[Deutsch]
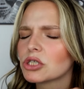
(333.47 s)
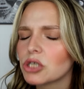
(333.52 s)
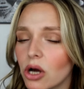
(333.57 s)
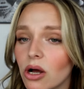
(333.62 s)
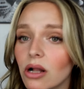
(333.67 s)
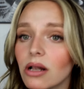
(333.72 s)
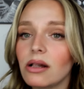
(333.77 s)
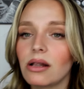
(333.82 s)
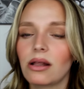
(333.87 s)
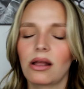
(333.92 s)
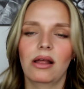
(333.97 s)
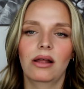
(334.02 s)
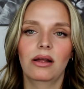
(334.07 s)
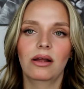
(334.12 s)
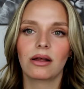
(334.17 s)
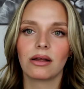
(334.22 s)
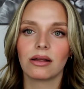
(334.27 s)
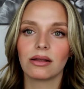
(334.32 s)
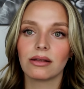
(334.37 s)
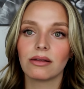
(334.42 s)
toll.
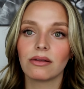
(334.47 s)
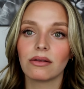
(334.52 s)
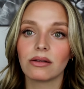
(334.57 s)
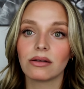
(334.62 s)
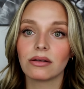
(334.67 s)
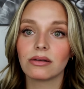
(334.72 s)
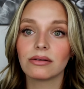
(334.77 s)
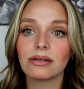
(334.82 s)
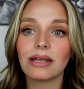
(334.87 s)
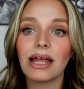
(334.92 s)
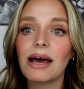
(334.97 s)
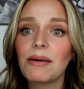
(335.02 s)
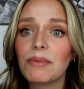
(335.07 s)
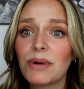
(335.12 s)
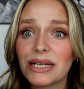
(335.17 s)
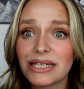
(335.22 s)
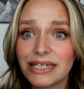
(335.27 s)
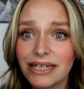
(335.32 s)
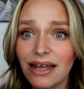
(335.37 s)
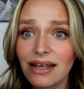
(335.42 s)

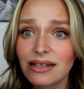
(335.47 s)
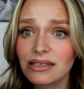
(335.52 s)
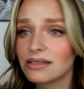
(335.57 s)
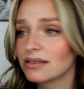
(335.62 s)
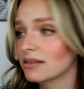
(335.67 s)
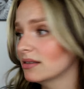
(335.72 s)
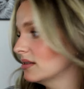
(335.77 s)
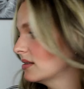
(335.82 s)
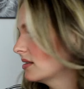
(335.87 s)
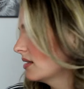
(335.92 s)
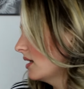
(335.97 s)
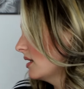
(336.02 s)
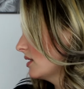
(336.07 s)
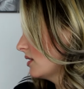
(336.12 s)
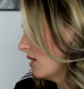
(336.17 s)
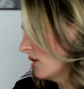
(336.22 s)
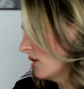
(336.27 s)
Aber das ist echt